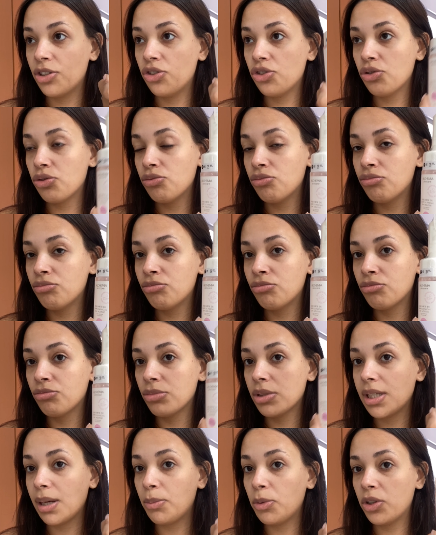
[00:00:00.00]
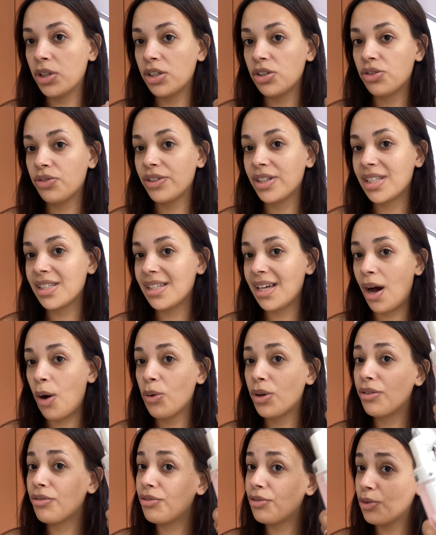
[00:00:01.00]
de um sabonete facial
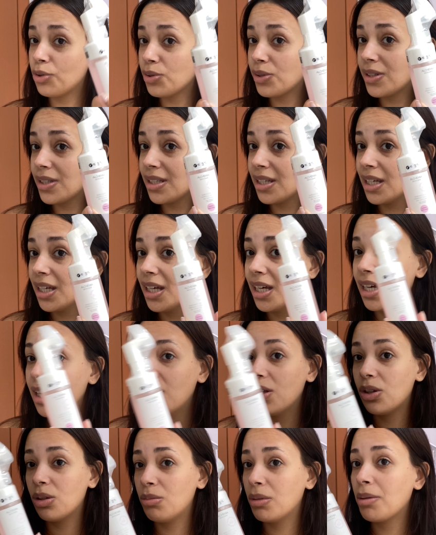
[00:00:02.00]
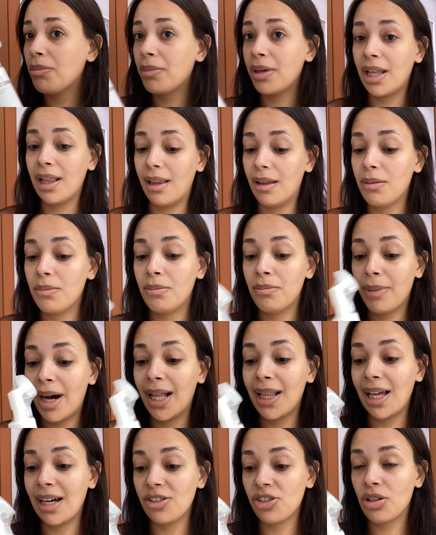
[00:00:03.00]
que fosse numa
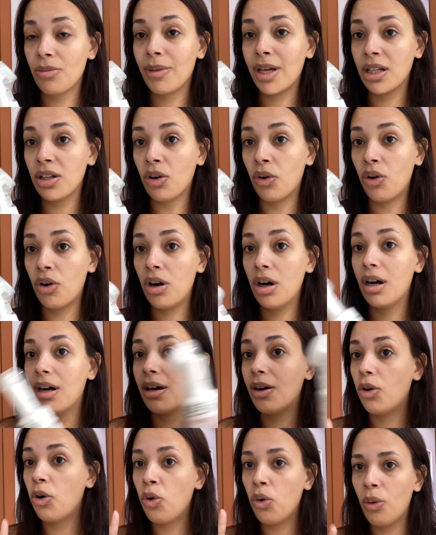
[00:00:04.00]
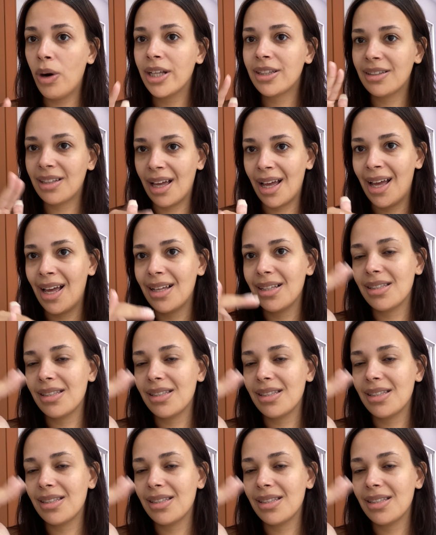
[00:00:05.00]
embalagem menor ou até